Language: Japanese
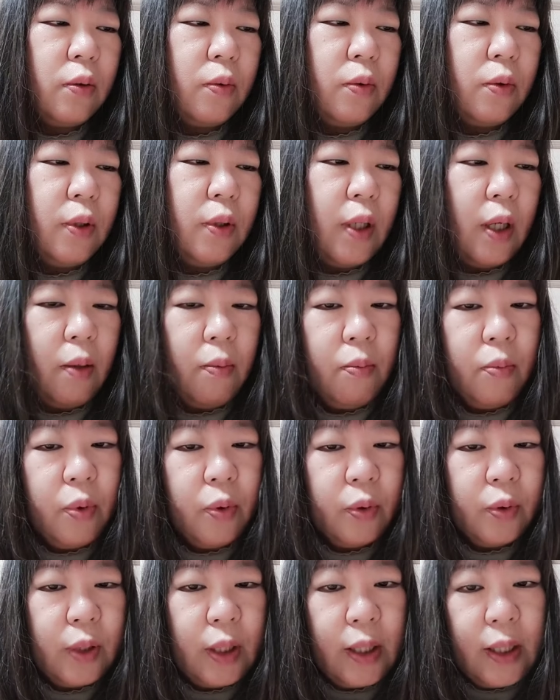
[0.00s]
乱
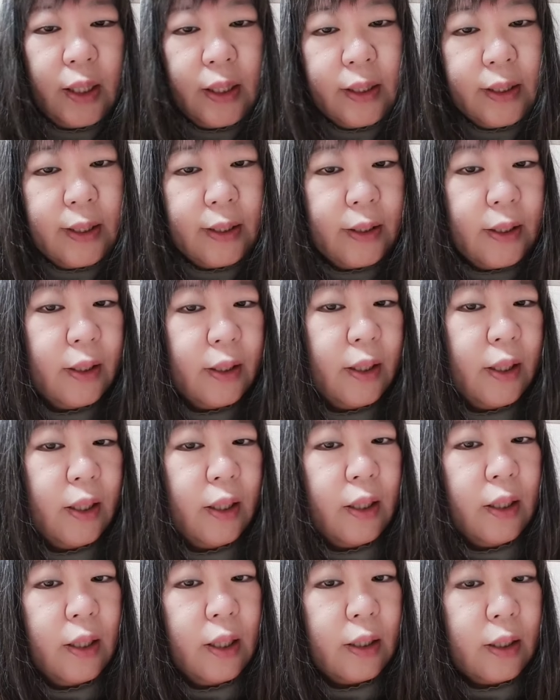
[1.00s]
暴なやり方
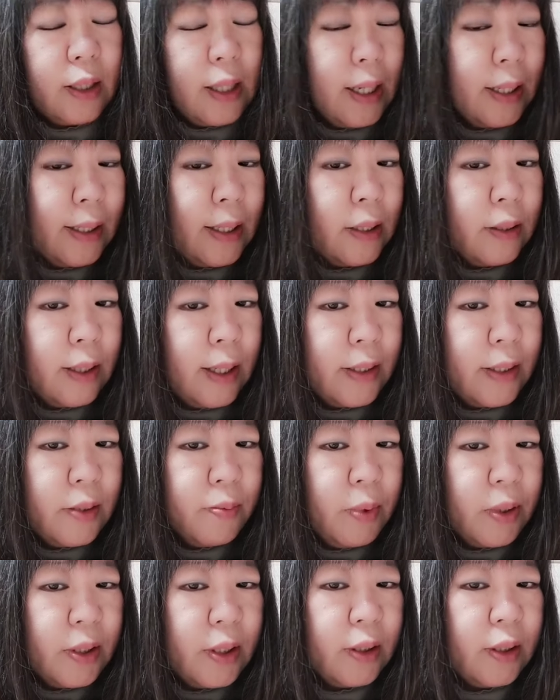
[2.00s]
で改革が始
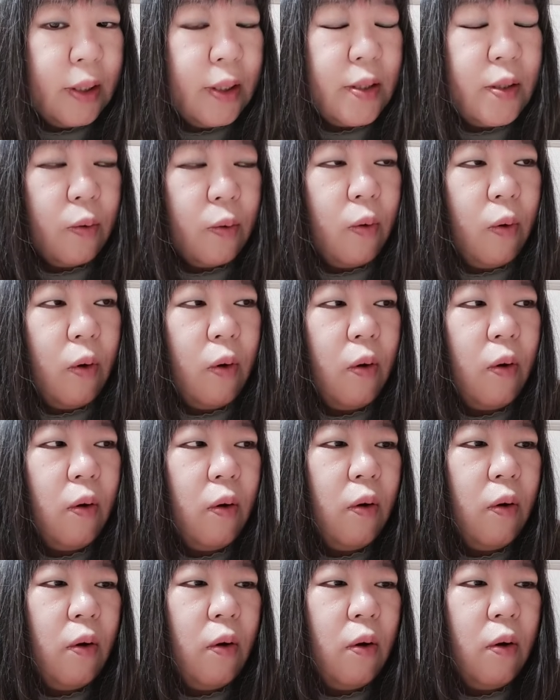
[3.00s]
まっちゃったんですよ。
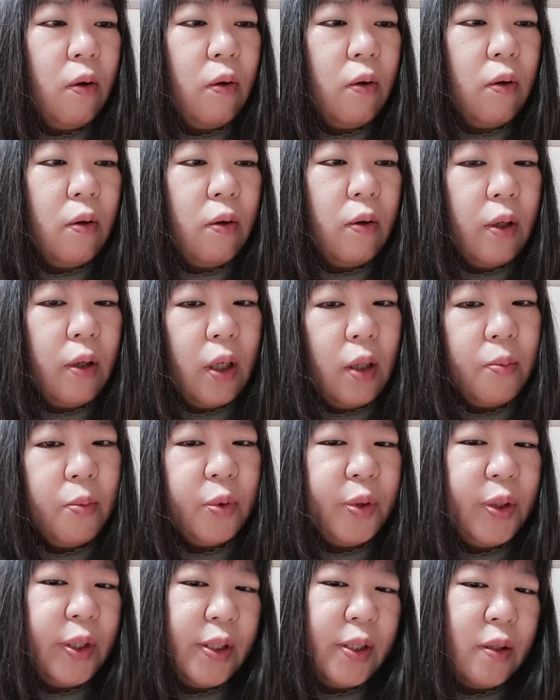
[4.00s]
乱暴
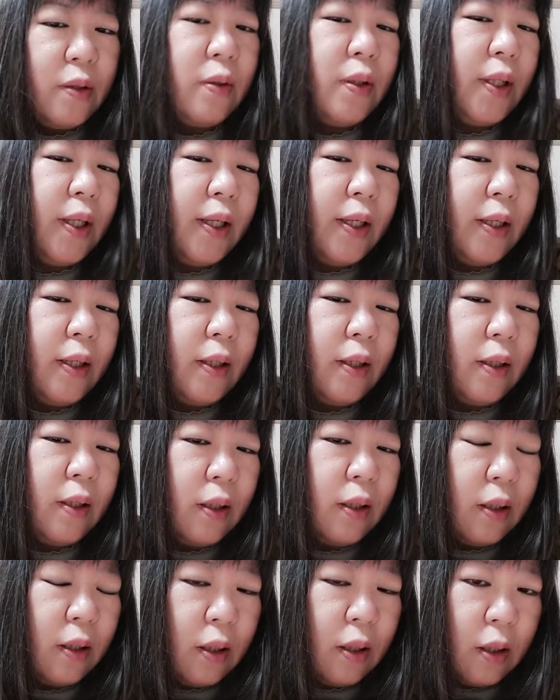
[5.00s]
ですよね。
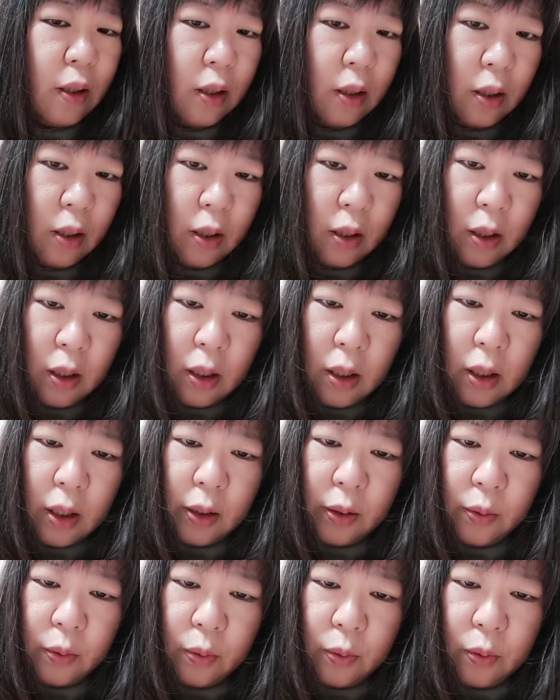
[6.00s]
あ
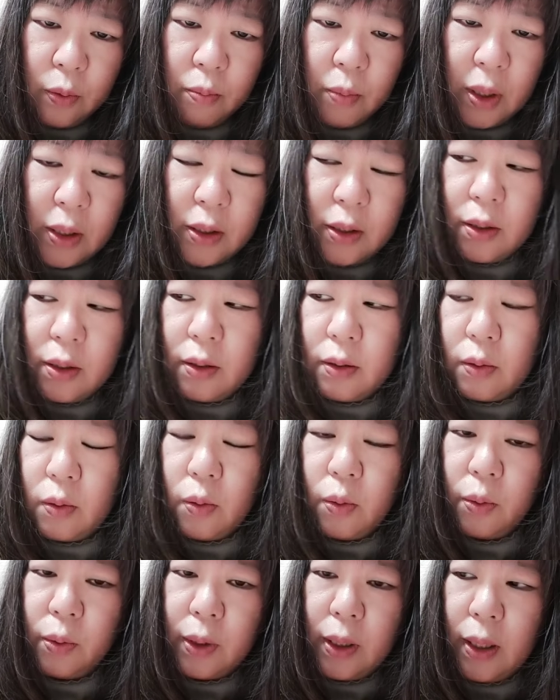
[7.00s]
のまず
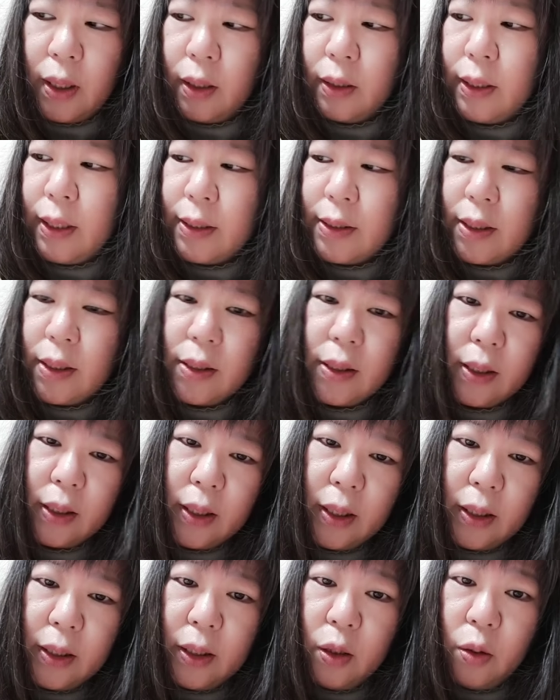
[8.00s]
コロナね全世
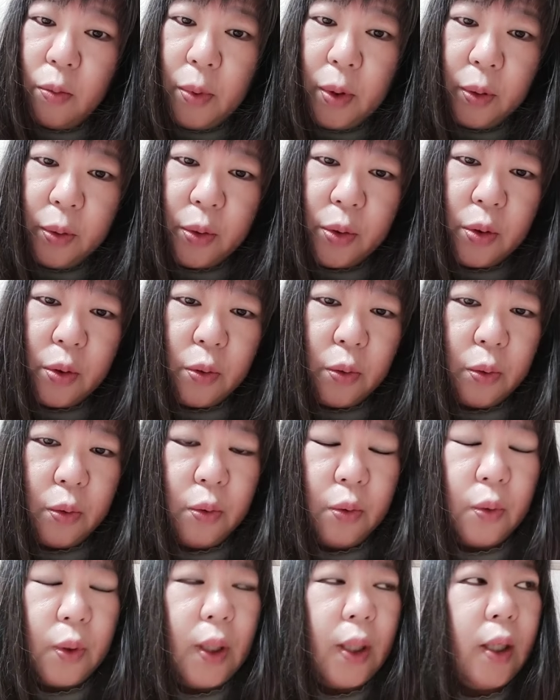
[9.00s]
界に広めようとすること
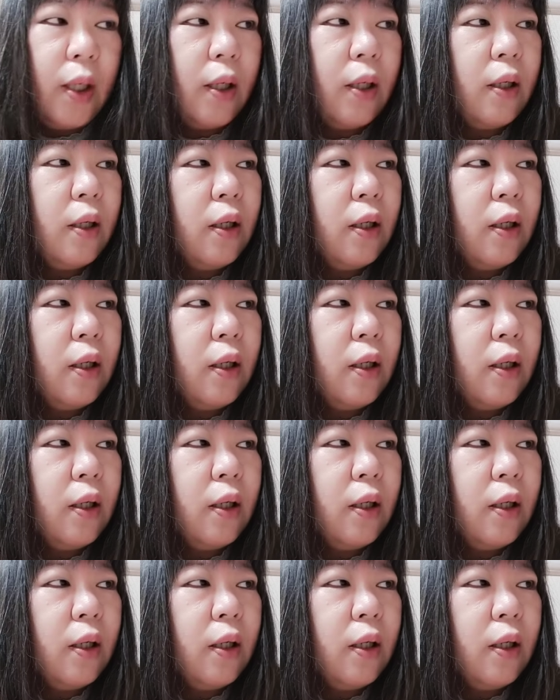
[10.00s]
とか